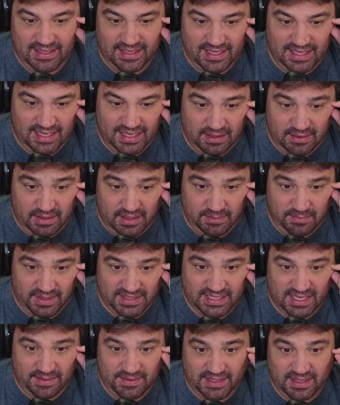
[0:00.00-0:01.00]
eh,
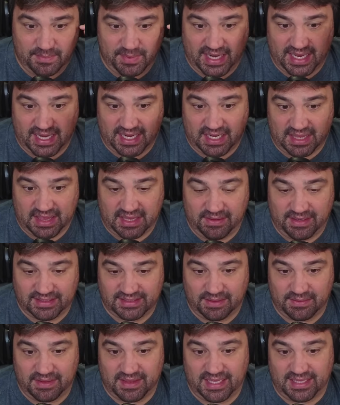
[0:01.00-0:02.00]
básicamente para que reciba
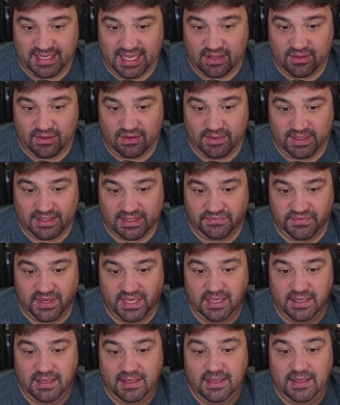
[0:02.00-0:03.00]
esta vez el daño el Butterfree,